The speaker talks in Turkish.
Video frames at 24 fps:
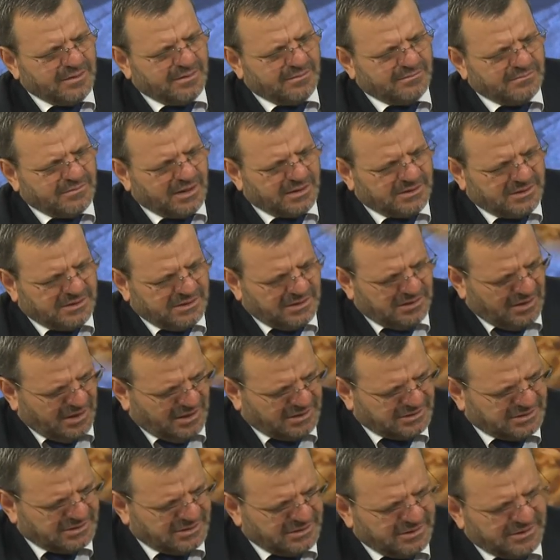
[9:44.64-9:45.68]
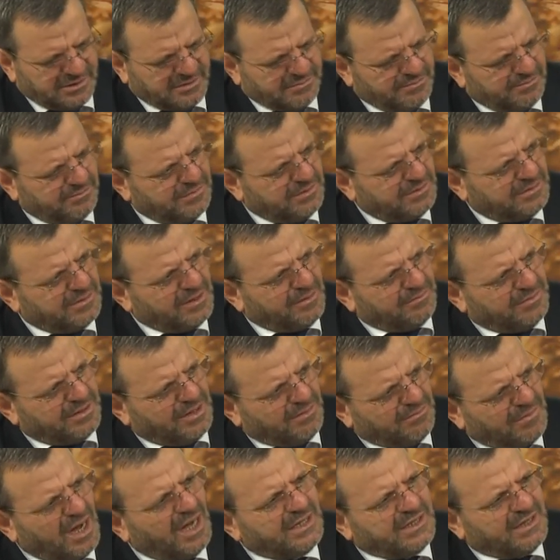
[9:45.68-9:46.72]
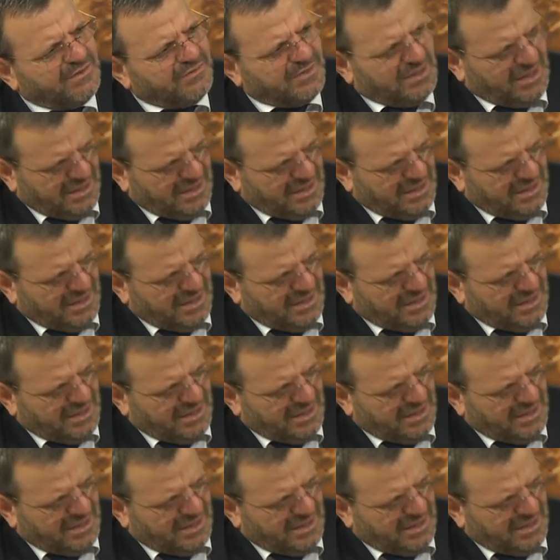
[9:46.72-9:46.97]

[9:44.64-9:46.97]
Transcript: Maddi hazırlık. Bir de, bir de manevi